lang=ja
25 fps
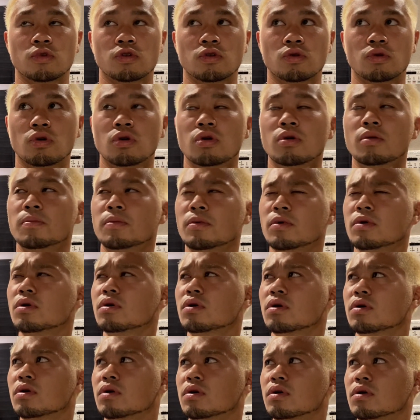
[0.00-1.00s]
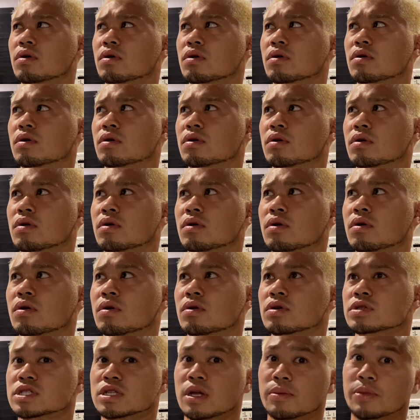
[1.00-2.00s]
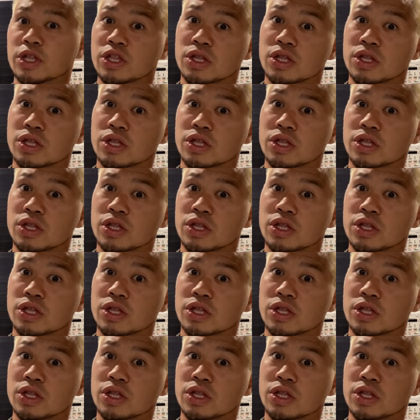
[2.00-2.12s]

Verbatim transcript: ほぼ、スタメン